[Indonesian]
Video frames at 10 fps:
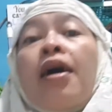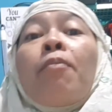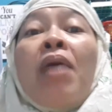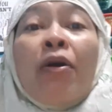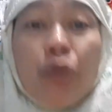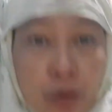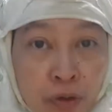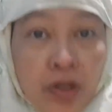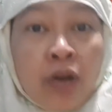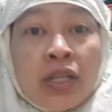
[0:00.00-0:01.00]

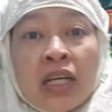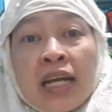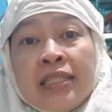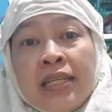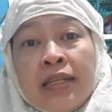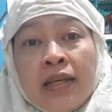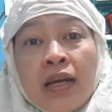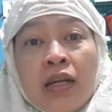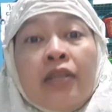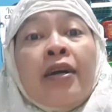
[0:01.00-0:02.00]
bangun kalau dengar azan
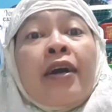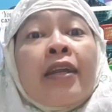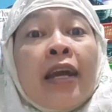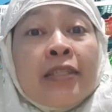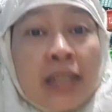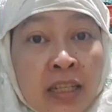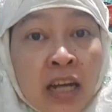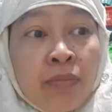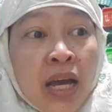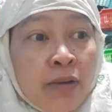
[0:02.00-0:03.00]
ya dengerin azan
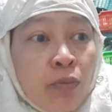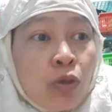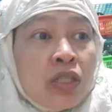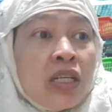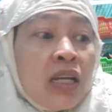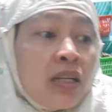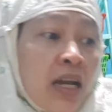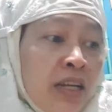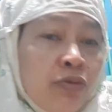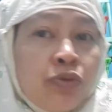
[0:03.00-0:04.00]
dengan baik posisikan
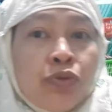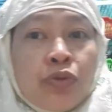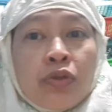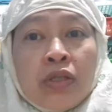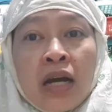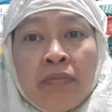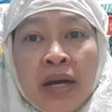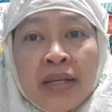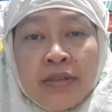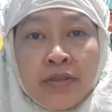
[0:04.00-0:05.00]
kalian duduk dengan
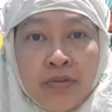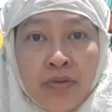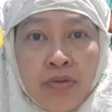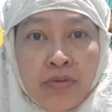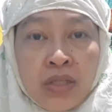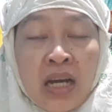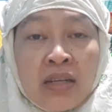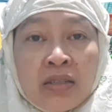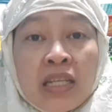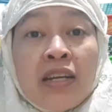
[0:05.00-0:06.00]
baik gitu loh
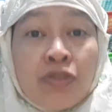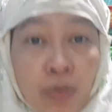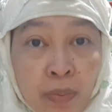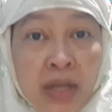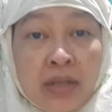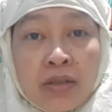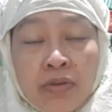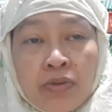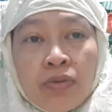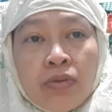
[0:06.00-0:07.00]
jangan tidak sopan
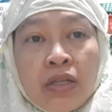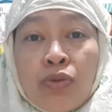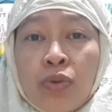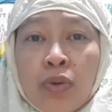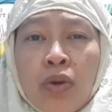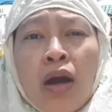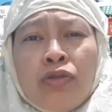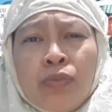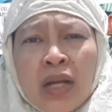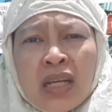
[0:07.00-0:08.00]
itu ah
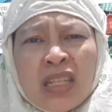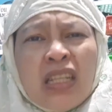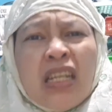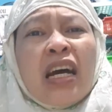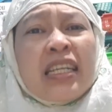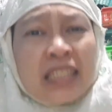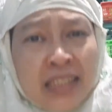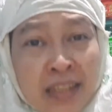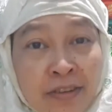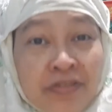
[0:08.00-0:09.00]
cuman azan
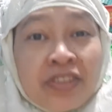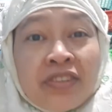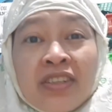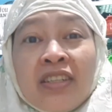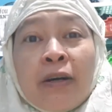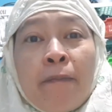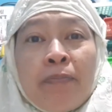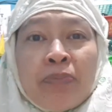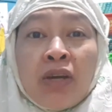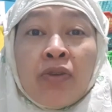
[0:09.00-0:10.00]
astagfirullah
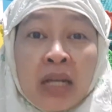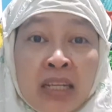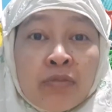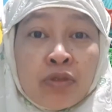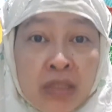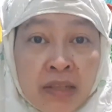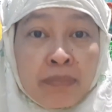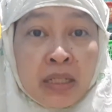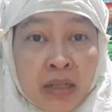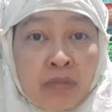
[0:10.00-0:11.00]
kalau kalian muslim
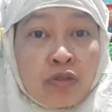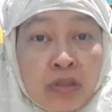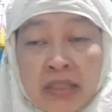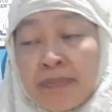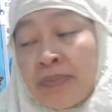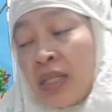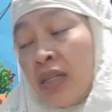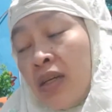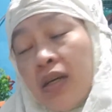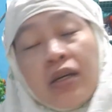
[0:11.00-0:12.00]
bener muslim
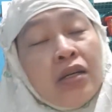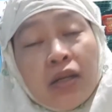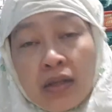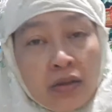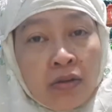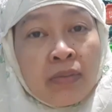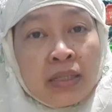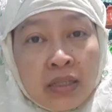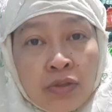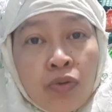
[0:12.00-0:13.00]

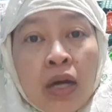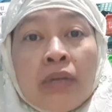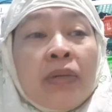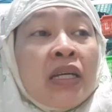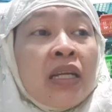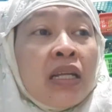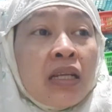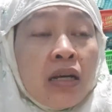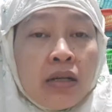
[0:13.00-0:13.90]
hormati itu kan panggilan